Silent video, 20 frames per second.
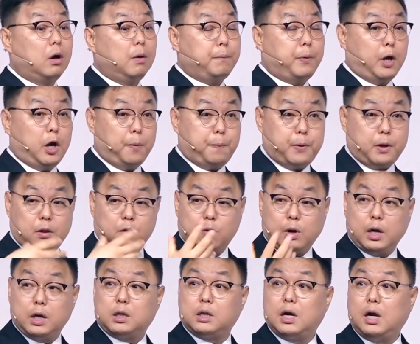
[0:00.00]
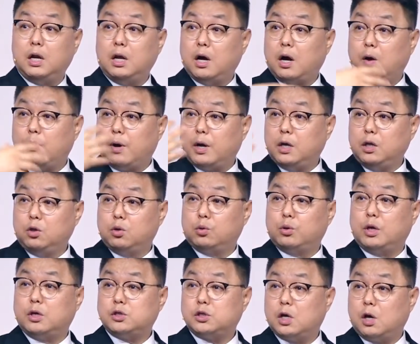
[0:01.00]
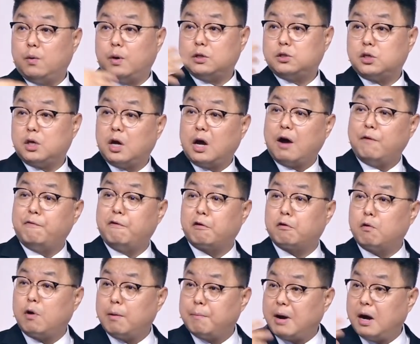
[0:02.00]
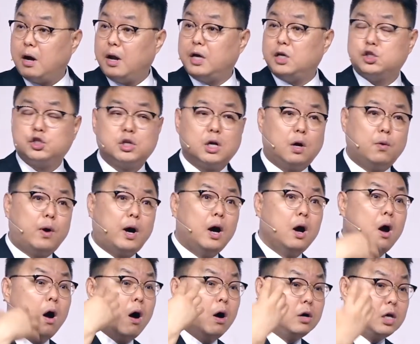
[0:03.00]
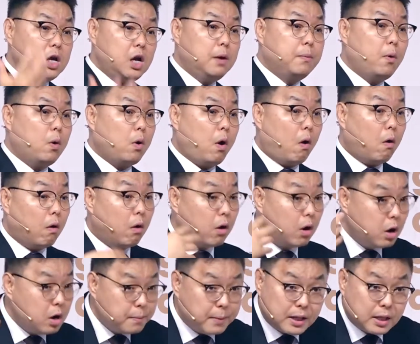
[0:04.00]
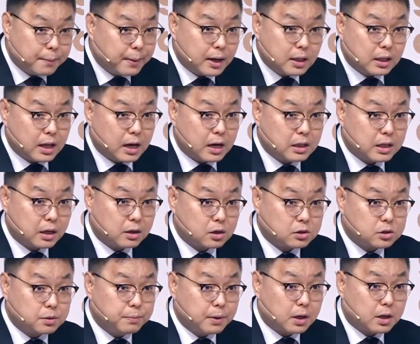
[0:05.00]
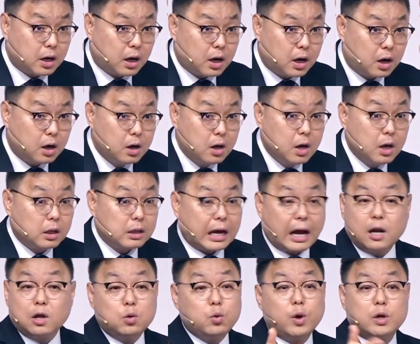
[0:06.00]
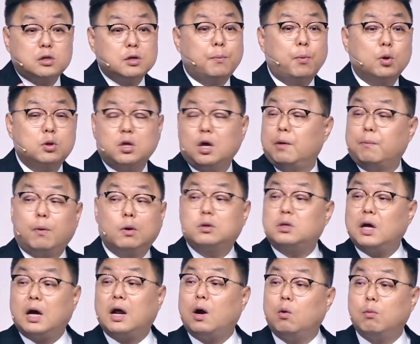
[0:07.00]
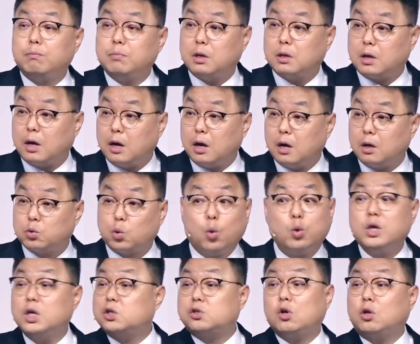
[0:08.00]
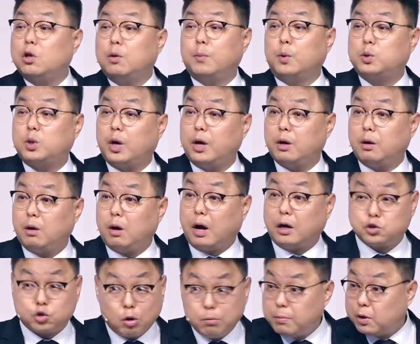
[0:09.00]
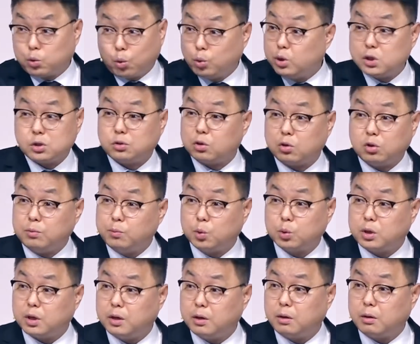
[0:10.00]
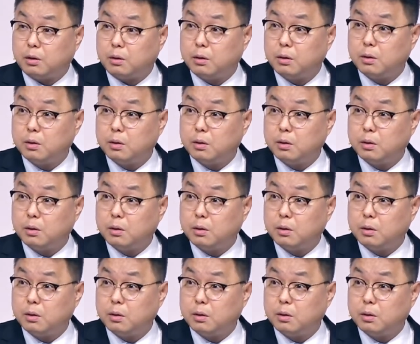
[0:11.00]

필리핀과 이탈리아와 인도네시아와 싱가포르와 말레이시아와 일본과 얼마나 많은 나라를 다녔습니까? 다른 교회에서 못해요. 못 따라옵니다. 돈 있어도 못해요. 정말 돈 있어도 못해요.